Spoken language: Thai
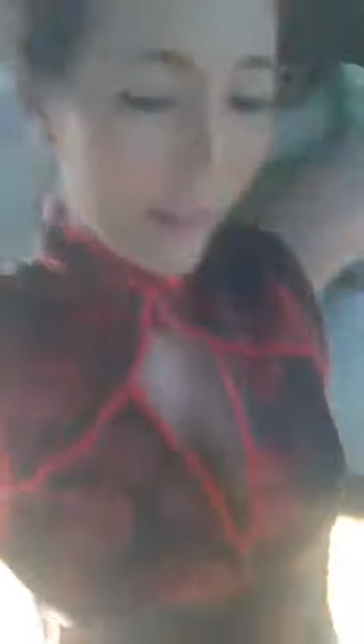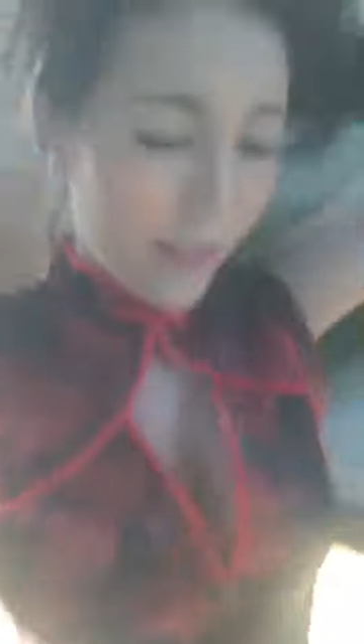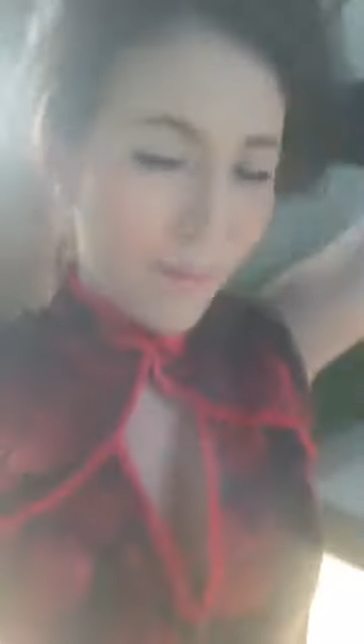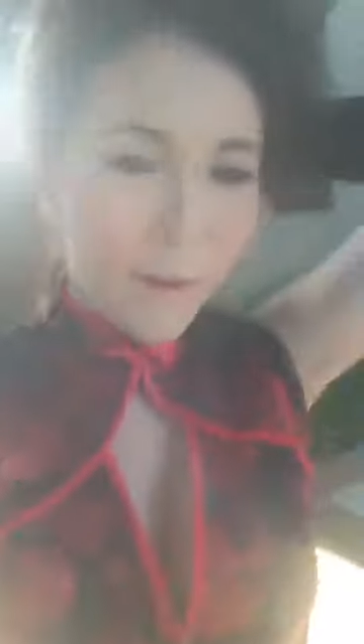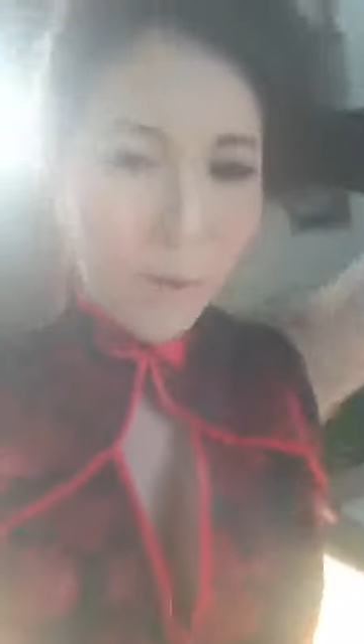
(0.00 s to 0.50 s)

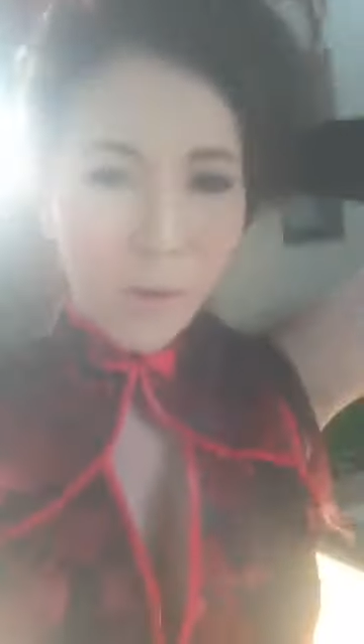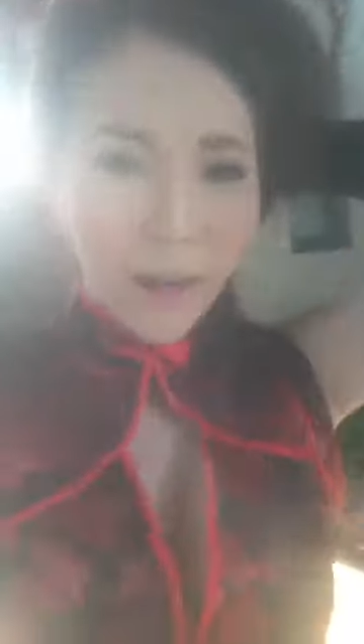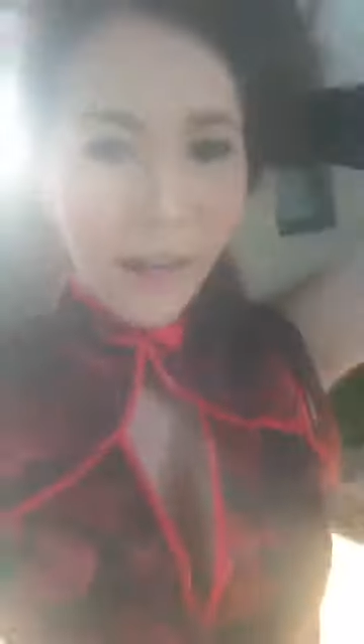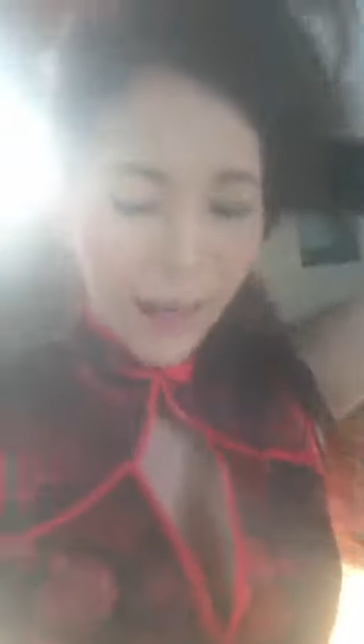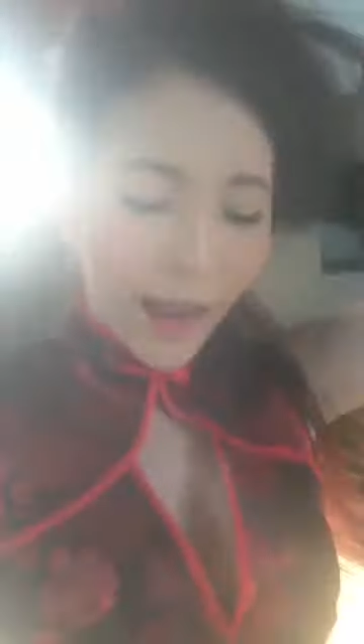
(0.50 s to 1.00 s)
กี่เผา
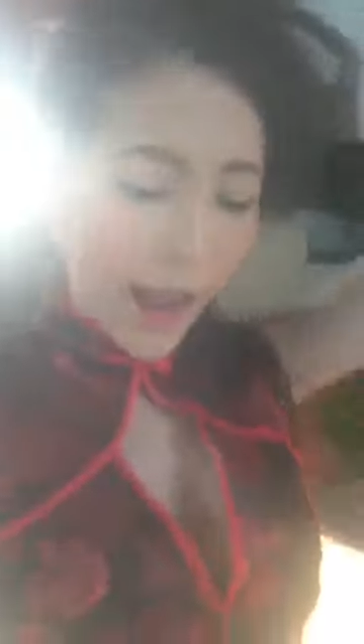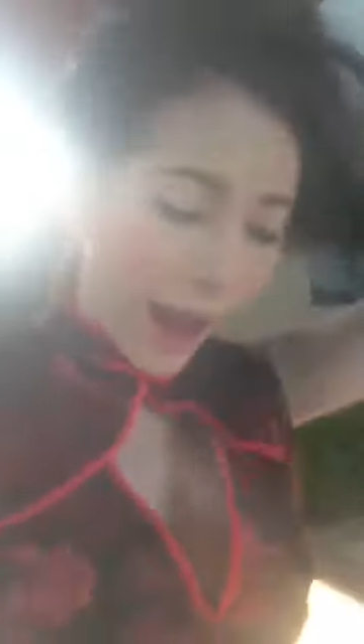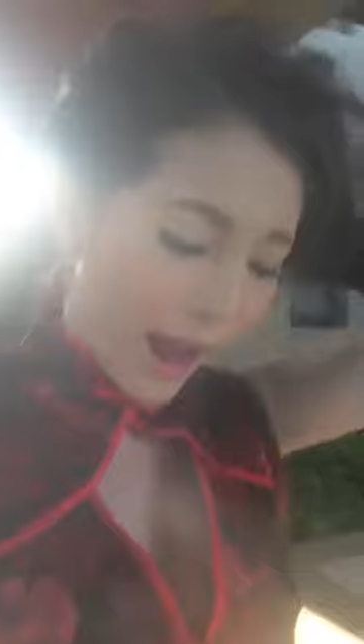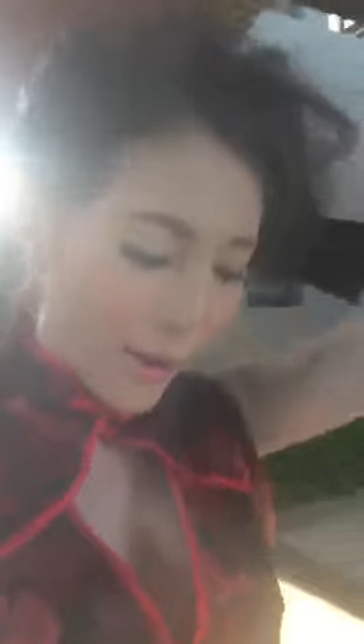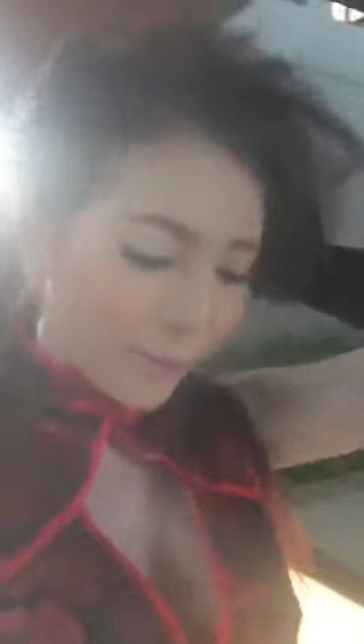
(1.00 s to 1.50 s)
กันนะคะ
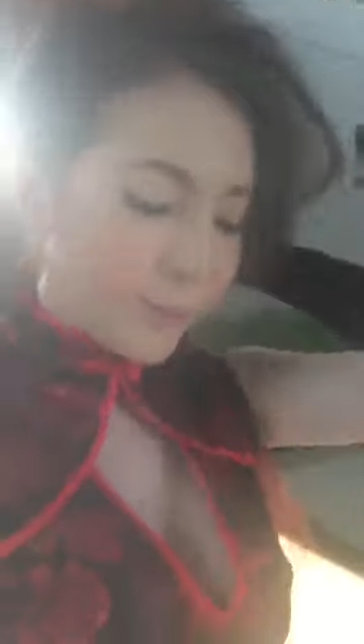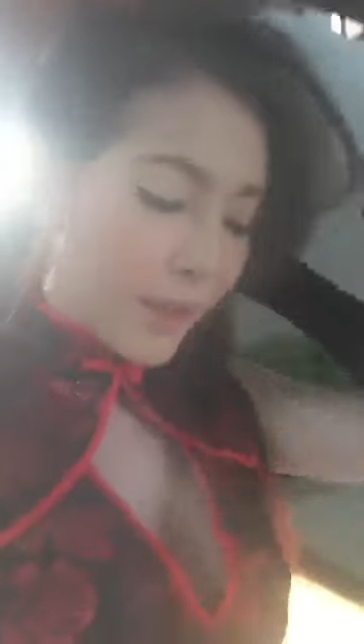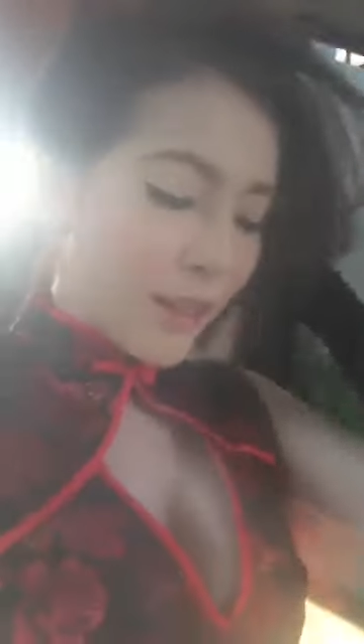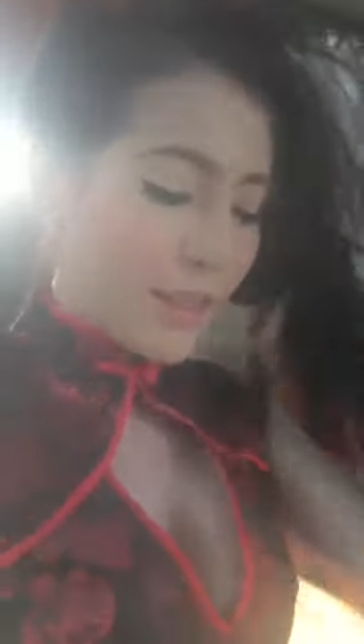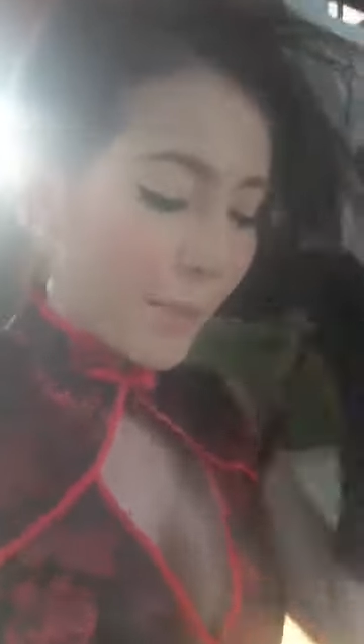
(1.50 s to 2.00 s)

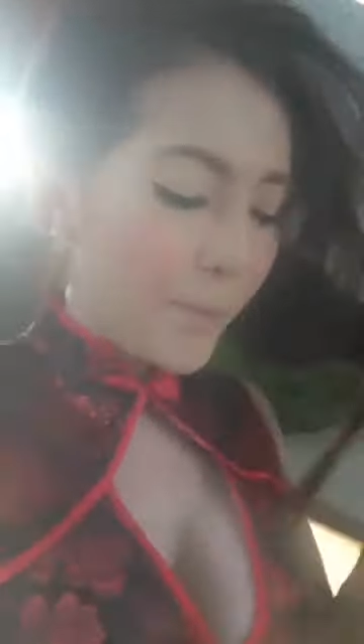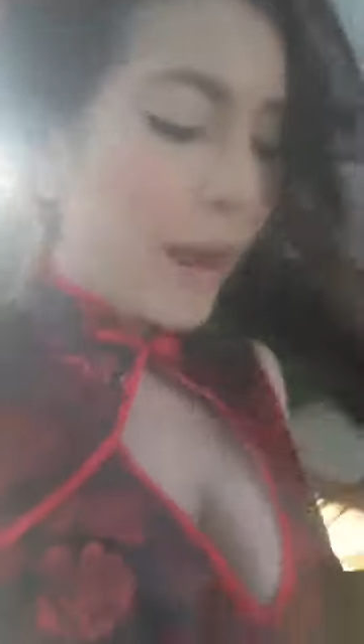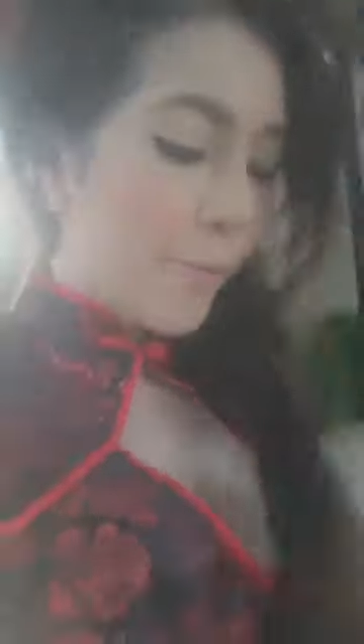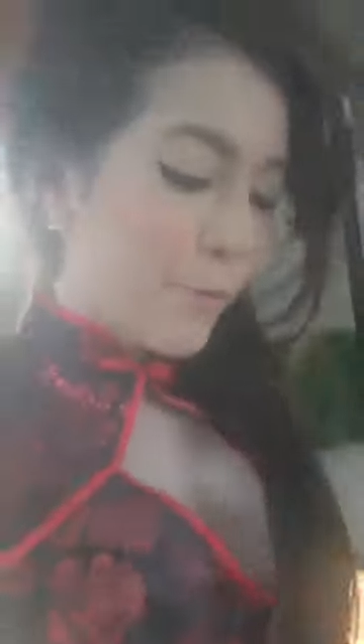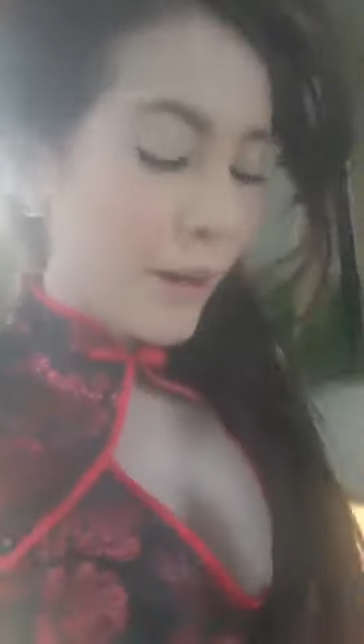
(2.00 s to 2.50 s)
สำหรับ